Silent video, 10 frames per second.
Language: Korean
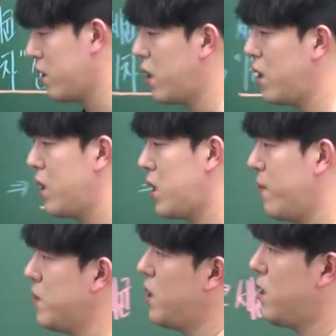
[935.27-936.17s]
특히나
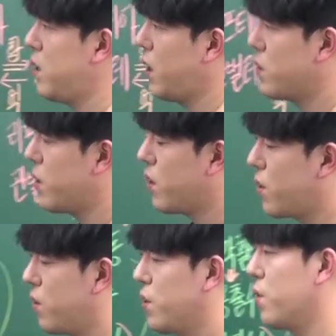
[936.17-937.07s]
3, 4강에서
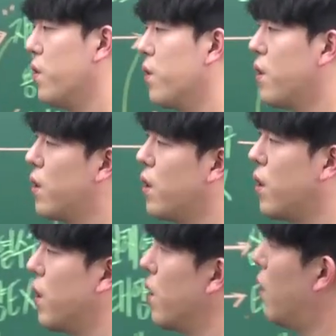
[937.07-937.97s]
했던
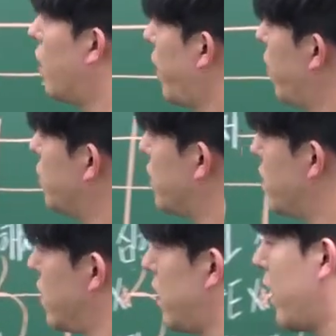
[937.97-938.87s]
어려운
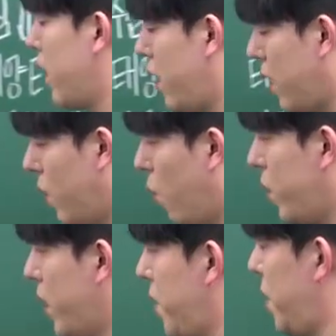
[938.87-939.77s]
지문이나
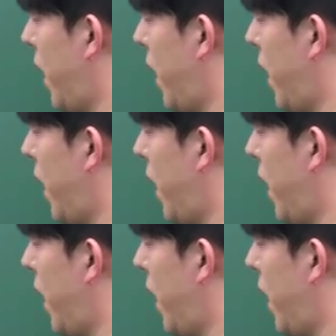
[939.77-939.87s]
5강에서